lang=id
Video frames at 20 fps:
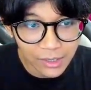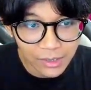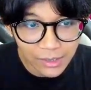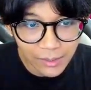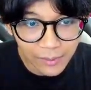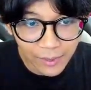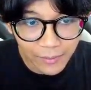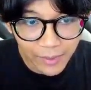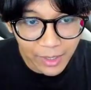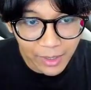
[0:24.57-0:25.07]

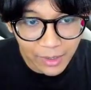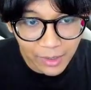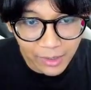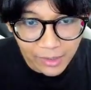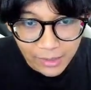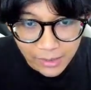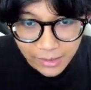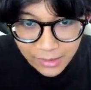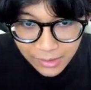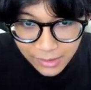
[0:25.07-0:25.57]
Siapa namanya?
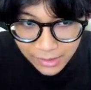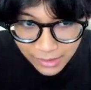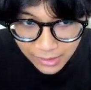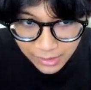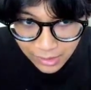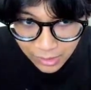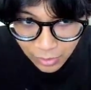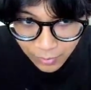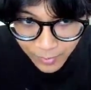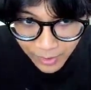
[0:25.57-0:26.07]

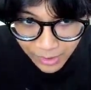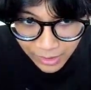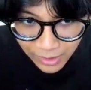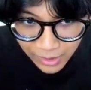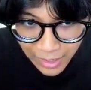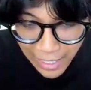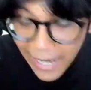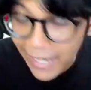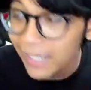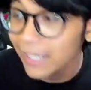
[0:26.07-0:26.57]
Ini lupa
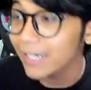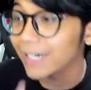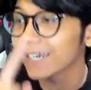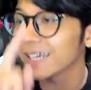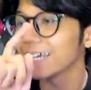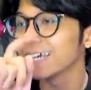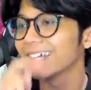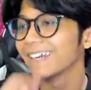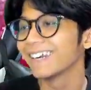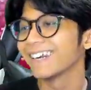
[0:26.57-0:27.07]
eh,
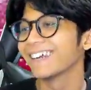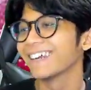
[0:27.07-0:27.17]
Irene.